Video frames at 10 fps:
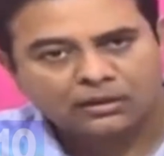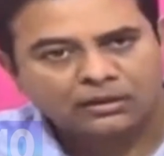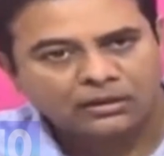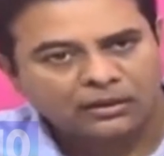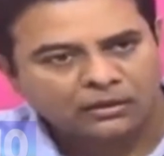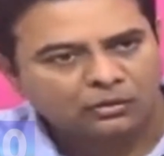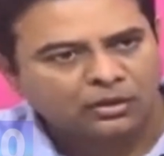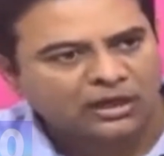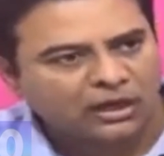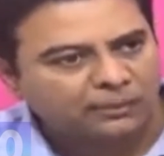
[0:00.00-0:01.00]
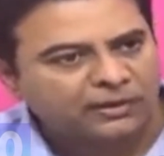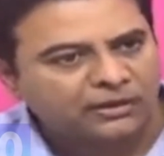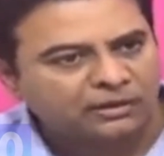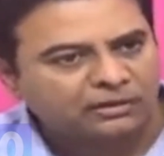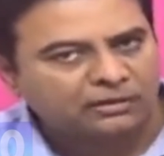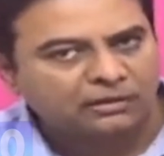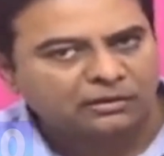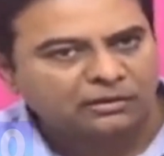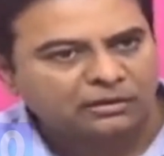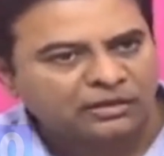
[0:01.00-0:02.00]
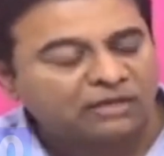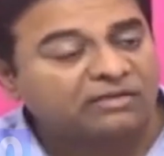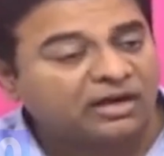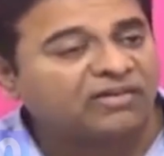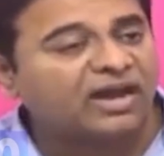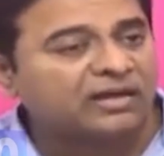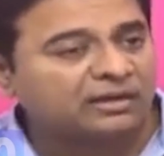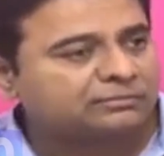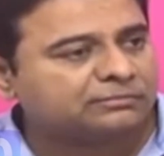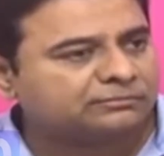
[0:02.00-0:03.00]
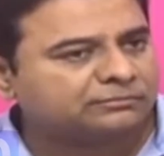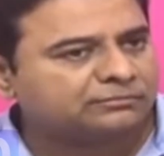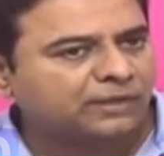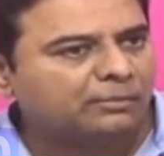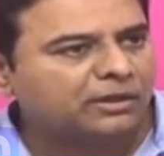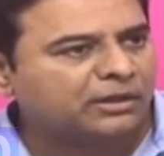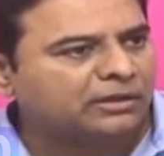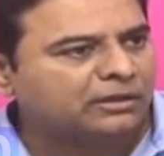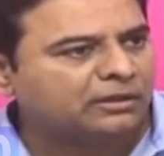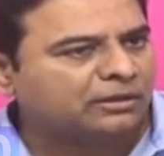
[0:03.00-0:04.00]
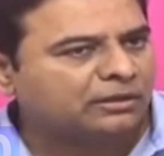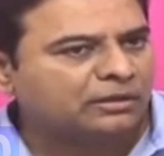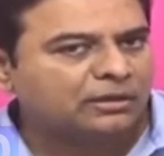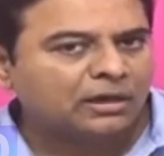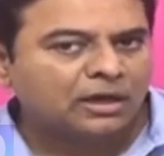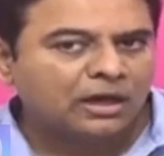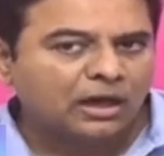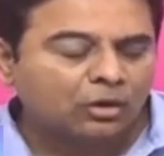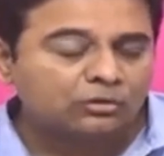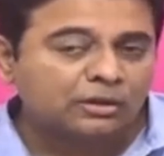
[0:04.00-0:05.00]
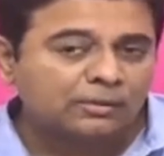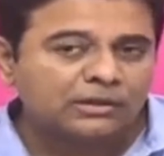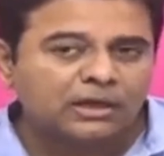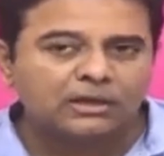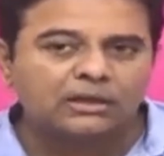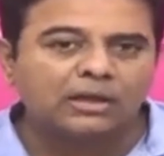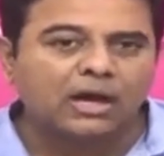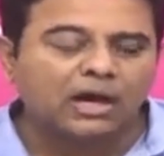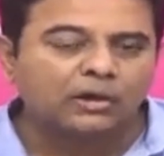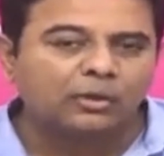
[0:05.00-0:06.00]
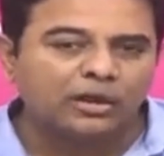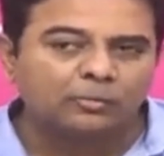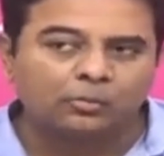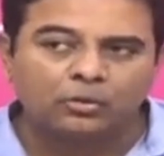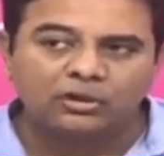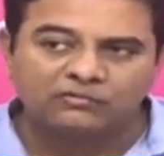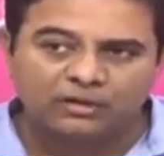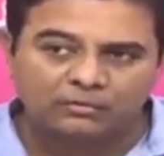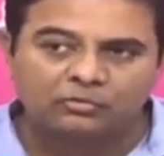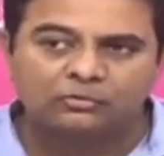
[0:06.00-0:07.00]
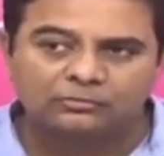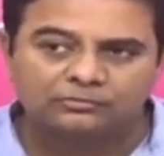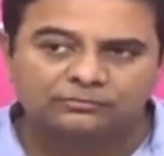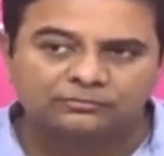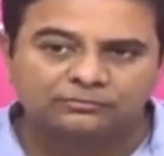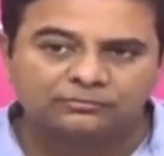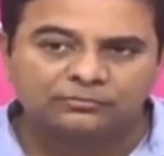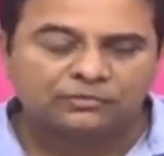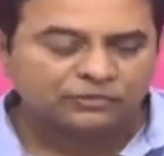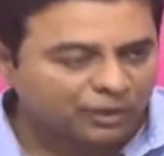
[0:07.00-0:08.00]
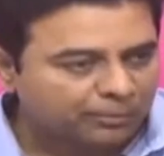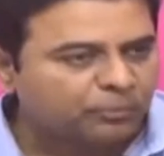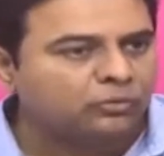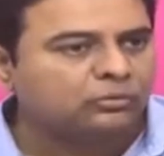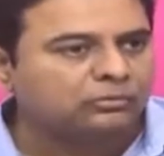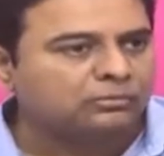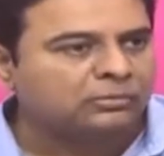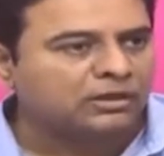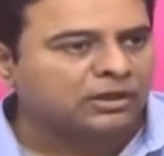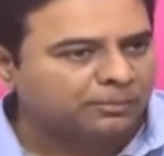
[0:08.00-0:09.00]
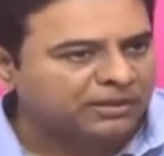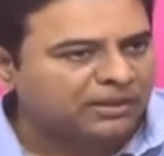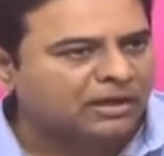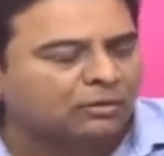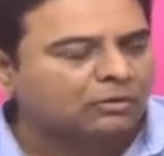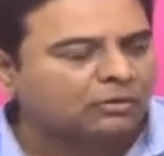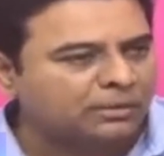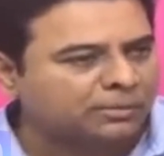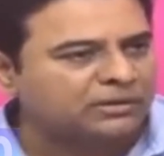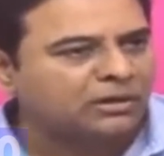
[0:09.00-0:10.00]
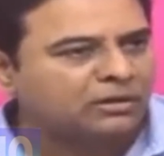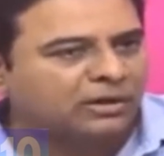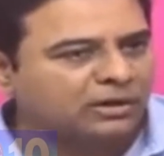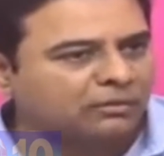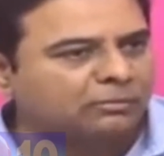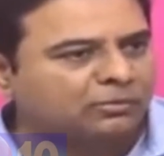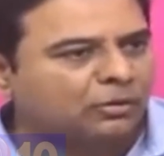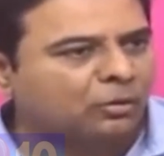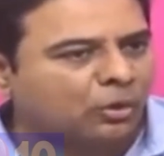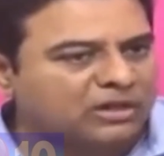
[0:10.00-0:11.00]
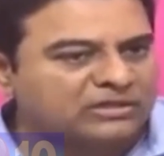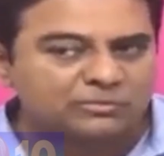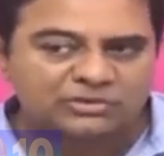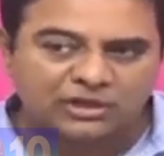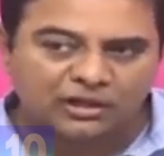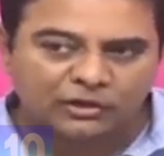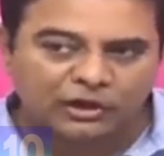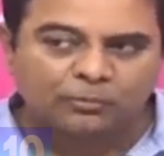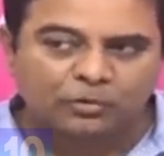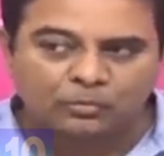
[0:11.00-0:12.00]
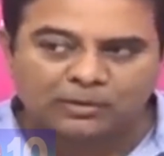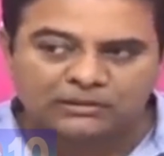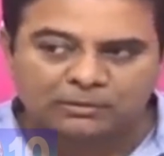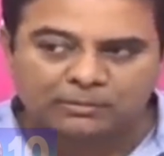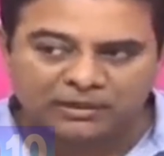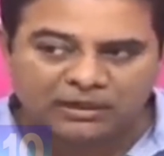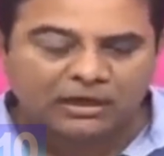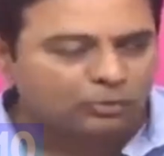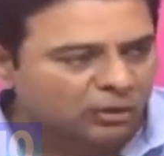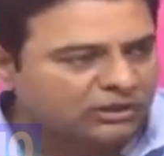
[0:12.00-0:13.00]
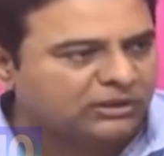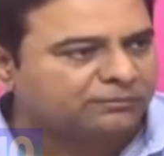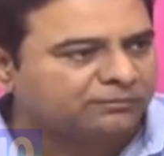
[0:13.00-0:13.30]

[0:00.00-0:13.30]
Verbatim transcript: ఈ రెండు కూడా కలిపి దేవ్ రెడ్ ఫ్లాగ్ ఏమని గౌతమ్ అదానీకి ఆరు ఎయిర్పోర్ట్లు ఇవ్వడము తప్పు ఇప్పటిదాకా ఉన్న నిబంధనలు కేవలం ఒక సంస్థ రెండు ఎయిర్పోర్ట్లు మాత్రమే పెట్టాలని ఉన్నది